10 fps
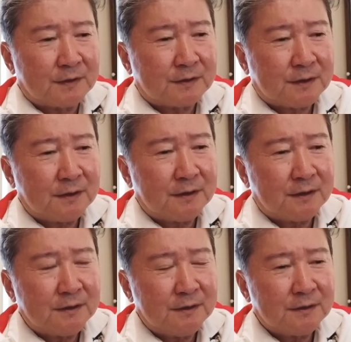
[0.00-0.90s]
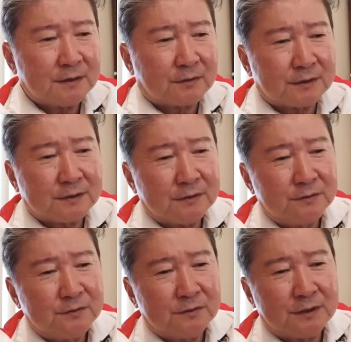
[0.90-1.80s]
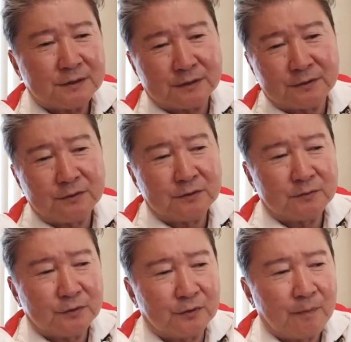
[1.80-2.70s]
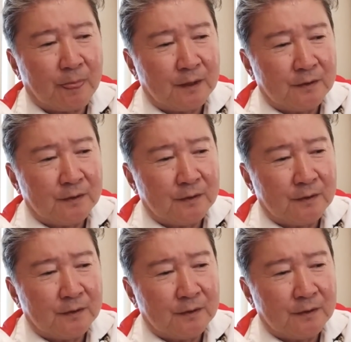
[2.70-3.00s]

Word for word: 資産管理会社とか資産運用会社っていうよりも、